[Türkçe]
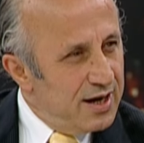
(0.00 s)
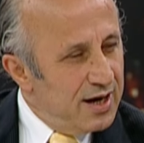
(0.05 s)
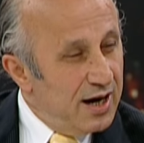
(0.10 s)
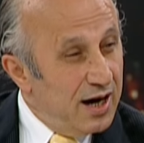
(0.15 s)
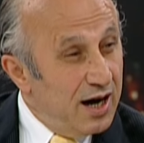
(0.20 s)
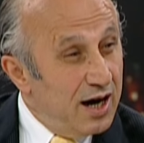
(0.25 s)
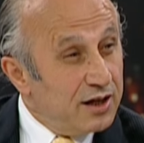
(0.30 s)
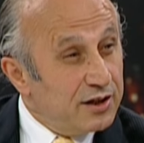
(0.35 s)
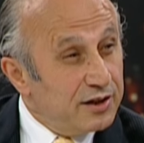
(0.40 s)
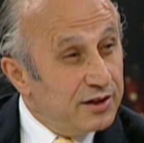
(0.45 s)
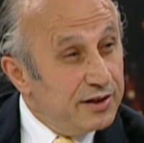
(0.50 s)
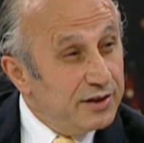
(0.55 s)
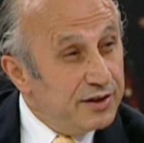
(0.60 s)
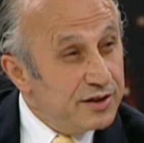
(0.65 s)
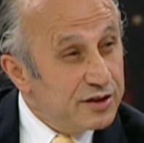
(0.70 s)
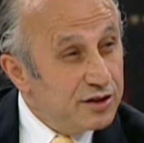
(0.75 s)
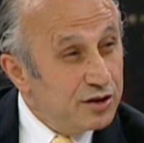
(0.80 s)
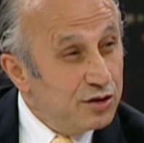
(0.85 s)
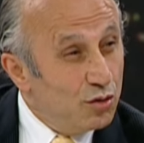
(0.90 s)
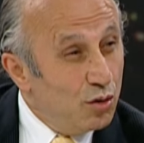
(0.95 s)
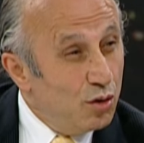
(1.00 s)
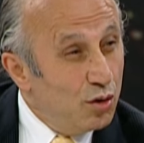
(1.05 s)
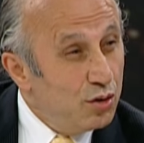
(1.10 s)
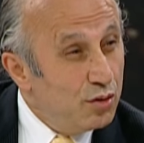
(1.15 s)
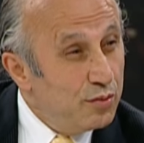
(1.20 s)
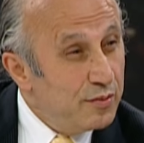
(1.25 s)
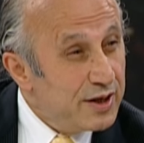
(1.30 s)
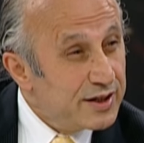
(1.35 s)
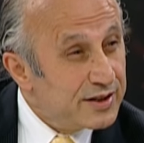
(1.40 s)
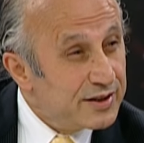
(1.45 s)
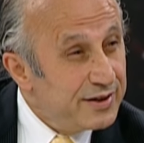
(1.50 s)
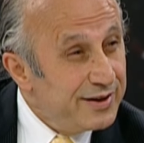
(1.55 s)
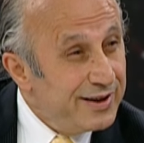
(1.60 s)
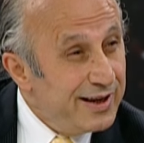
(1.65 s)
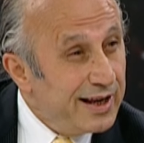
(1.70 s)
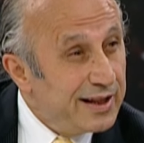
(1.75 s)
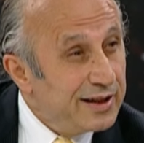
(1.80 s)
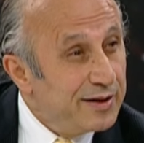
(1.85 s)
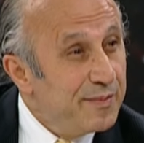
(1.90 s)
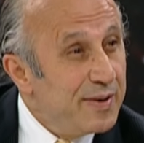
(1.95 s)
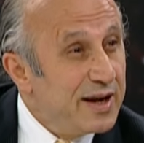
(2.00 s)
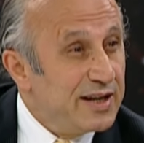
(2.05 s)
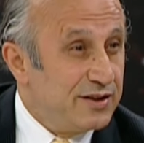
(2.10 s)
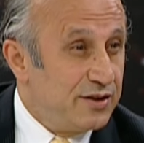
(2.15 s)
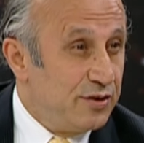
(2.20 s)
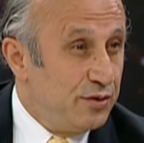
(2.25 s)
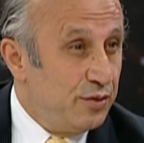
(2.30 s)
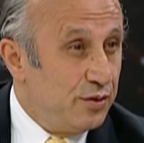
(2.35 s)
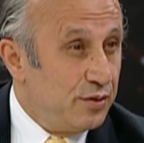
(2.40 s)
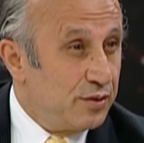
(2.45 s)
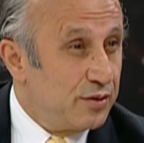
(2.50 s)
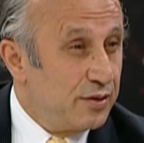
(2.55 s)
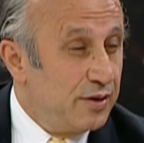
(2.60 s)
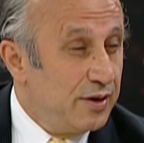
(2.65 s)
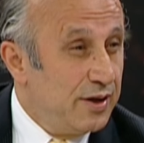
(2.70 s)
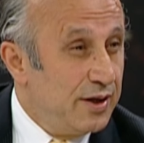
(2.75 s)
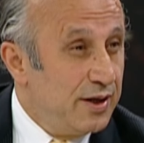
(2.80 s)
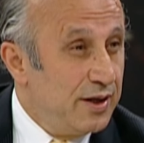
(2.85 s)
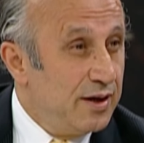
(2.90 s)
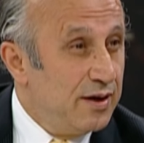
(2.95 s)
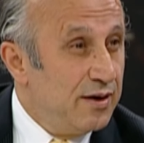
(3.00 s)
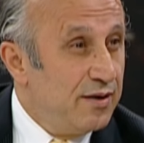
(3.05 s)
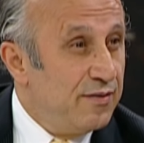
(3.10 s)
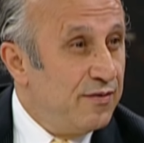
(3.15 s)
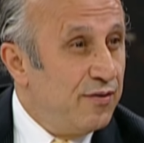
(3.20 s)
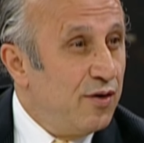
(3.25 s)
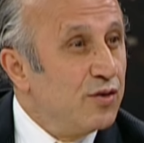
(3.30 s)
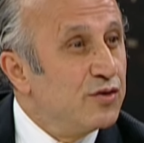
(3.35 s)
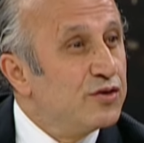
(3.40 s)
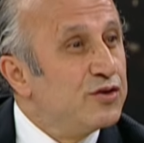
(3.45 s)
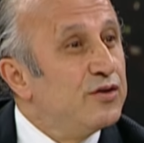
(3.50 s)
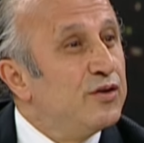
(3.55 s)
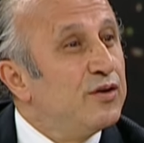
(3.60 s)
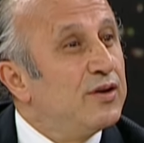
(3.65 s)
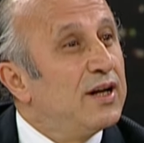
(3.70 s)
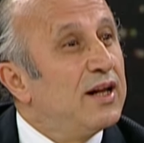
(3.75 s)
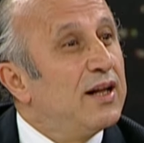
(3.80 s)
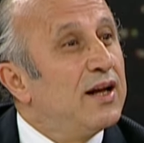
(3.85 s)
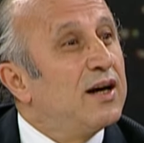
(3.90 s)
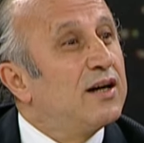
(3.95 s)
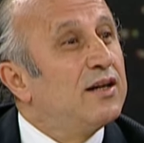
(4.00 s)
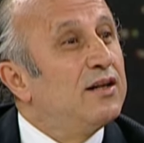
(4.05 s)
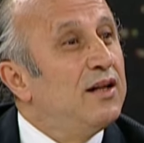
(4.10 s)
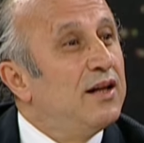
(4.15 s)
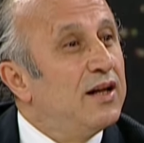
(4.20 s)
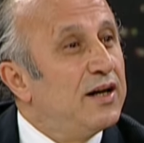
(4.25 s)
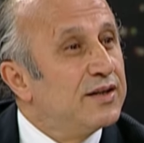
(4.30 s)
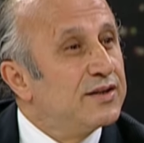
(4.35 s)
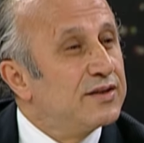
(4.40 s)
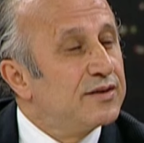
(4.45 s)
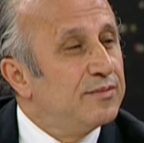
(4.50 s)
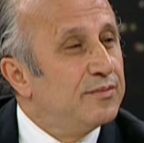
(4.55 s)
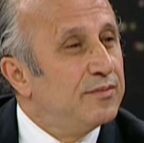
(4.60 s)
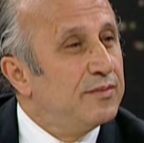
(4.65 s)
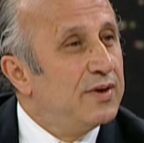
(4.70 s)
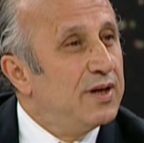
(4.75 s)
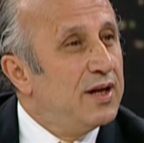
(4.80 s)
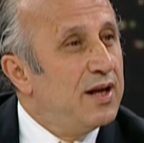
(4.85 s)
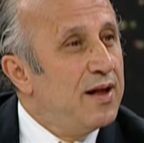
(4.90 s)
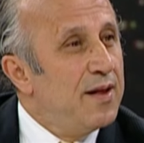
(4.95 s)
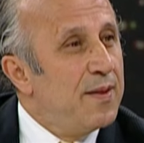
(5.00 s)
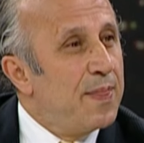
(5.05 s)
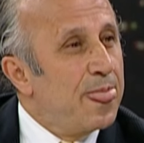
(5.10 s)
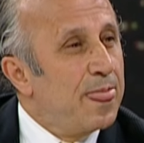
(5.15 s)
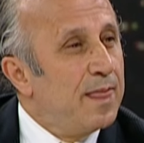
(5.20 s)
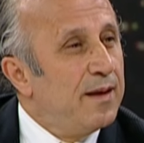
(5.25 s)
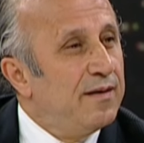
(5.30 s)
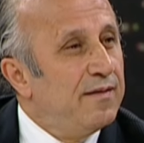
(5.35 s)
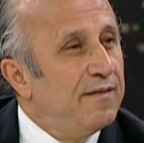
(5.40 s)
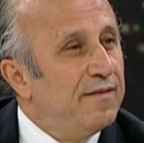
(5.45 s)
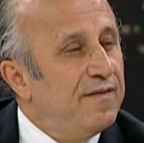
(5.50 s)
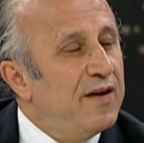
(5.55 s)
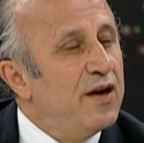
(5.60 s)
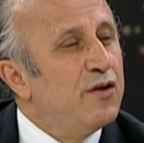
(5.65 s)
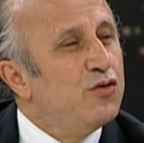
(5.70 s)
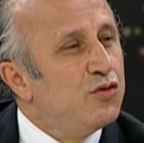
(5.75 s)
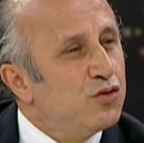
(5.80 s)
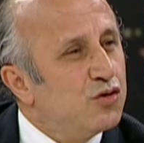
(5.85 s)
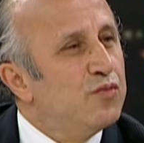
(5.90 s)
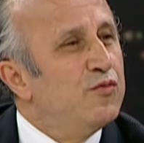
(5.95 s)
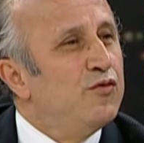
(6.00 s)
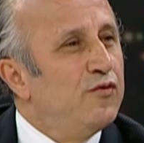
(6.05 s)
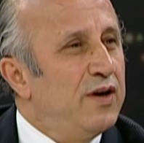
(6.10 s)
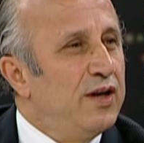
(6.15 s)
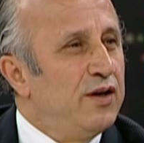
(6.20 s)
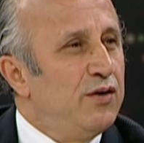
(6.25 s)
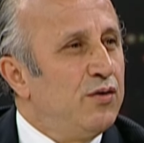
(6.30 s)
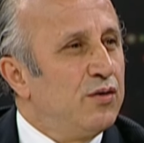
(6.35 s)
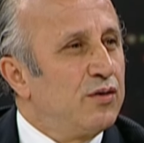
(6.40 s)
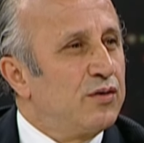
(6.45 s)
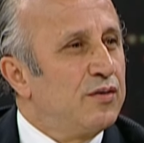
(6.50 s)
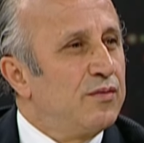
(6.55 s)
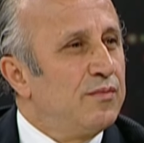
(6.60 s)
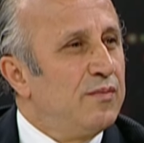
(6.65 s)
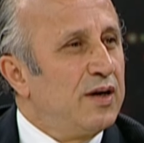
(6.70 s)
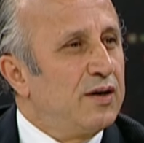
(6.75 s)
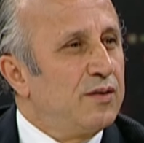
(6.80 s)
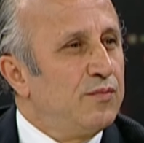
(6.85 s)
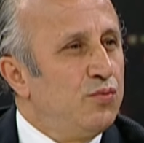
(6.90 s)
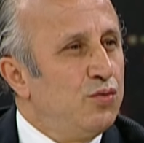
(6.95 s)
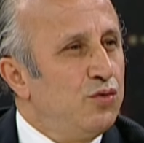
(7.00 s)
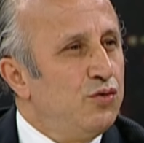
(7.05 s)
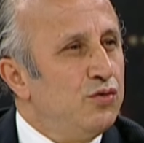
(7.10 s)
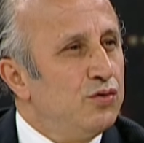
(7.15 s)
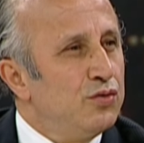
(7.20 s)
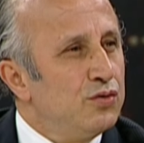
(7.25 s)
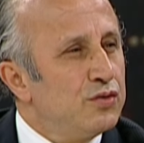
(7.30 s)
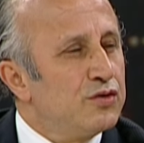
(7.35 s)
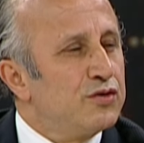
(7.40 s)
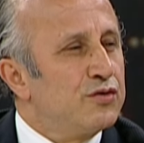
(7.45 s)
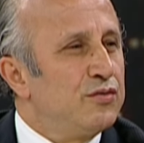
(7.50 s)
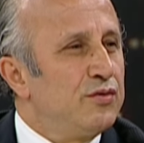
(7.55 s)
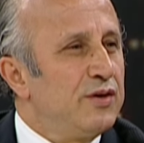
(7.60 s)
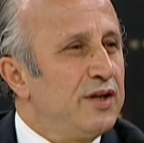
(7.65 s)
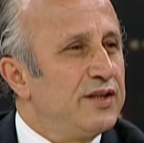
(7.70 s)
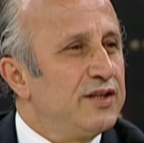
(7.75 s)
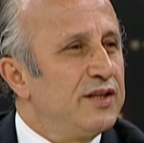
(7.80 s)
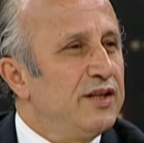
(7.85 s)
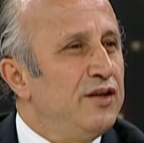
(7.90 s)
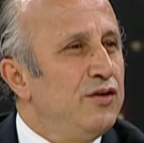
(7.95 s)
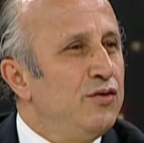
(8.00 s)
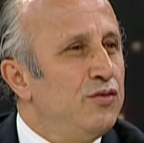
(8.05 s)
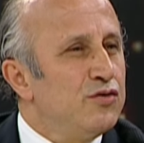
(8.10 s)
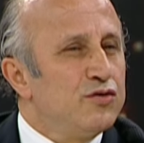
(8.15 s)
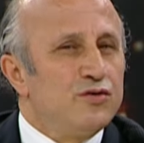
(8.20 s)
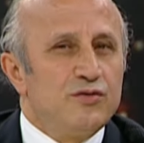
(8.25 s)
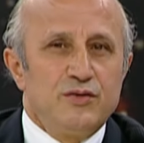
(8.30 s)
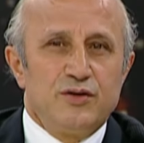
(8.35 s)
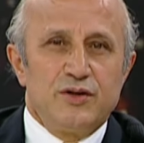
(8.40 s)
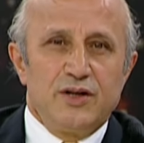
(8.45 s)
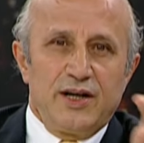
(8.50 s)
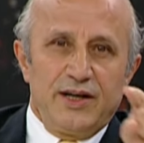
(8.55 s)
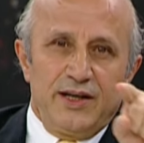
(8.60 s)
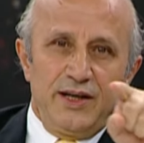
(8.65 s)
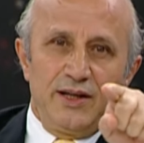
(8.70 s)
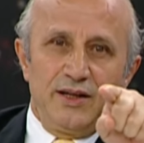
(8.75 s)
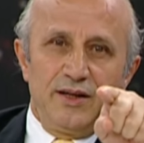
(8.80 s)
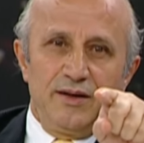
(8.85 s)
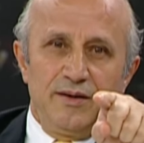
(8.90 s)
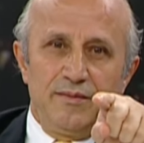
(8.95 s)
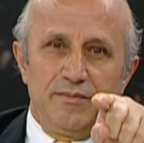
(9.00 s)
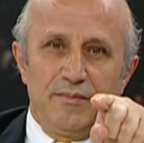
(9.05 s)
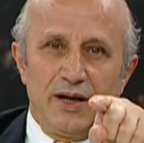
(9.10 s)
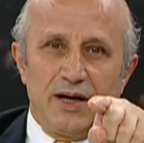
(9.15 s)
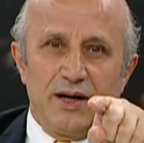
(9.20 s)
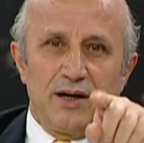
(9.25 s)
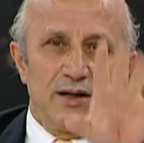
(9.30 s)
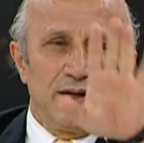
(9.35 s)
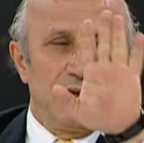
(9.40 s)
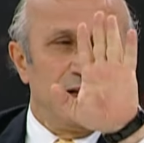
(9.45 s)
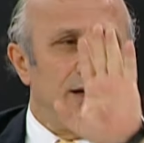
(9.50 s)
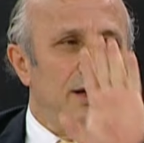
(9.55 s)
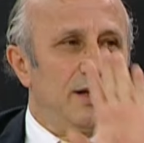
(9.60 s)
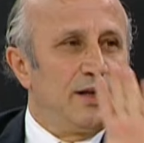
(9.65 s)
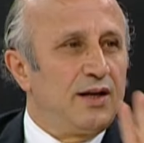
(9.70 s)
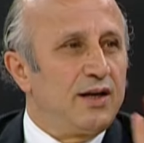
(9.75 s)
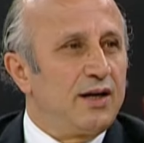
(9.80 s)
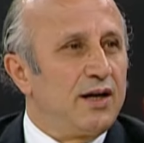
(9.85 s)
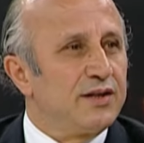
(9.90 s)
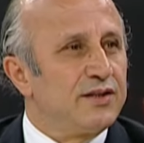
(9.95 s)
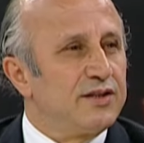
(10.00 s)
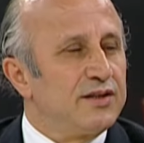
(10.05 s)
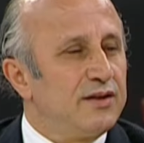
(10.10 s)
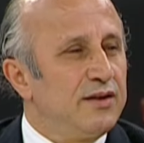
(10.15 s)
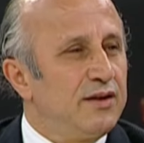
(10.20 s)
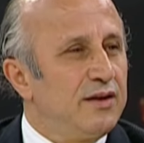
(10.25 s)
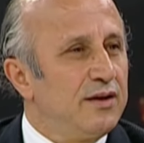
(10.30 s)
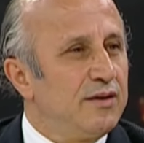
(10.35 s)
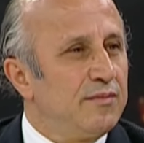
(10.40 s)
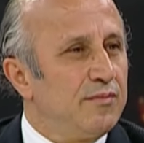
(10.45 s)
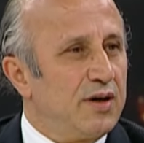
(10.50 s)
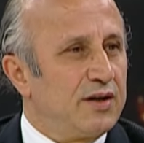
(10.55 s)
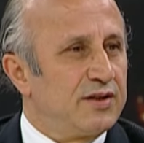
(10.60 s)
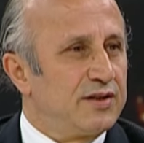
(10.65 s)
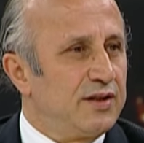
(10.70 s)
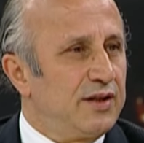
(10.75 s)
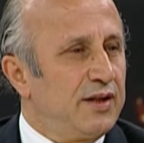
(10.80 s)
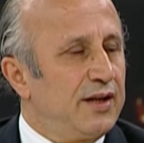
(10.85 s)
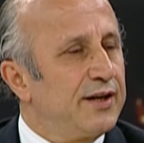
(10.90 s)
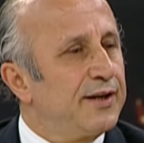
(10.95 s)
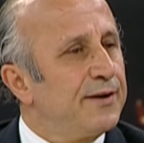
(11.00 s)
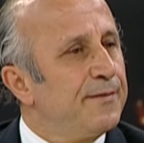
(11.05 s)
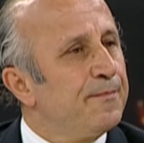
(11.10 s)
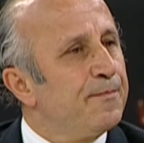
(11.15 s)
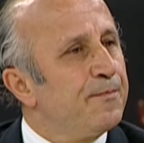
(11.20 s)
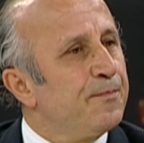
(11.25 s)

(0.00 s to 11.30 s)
Aklınızın olması yetmez diyor fonksiyonel akıl lazım. Ve hükmü veriyor. Bak bu Yunus suresinin 100. ayeti merak edenler açsın baksınlar.